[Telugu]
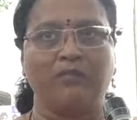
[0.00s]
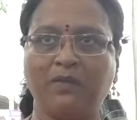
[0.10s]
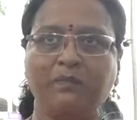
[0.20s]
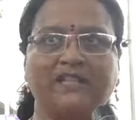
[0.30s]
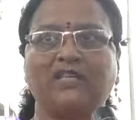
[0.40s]

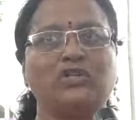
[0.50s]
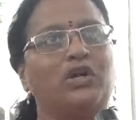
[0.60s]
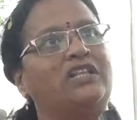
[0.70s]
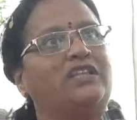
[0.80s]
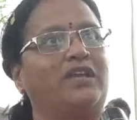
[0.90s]
మేము ప్రతి
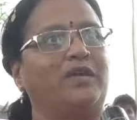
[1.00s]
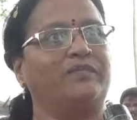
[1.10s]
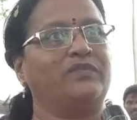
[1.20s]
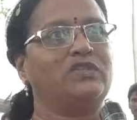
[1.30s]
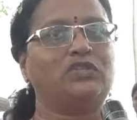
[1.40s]
చోట తిరిగాం
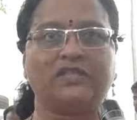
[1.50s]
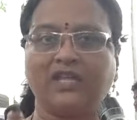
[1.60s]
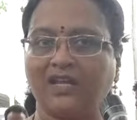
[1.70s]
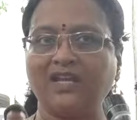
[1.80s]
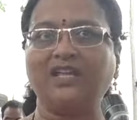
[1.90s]

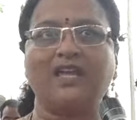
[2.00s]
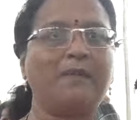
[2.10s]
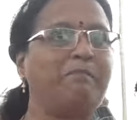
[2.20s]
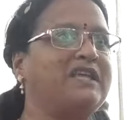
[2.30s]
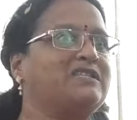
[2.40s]
తిరిగిన ఏ
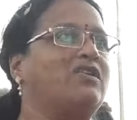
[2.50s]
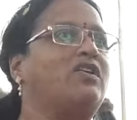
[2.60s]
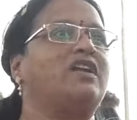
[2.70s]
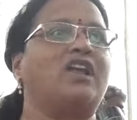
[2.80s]
ప్లేస్లో కూడా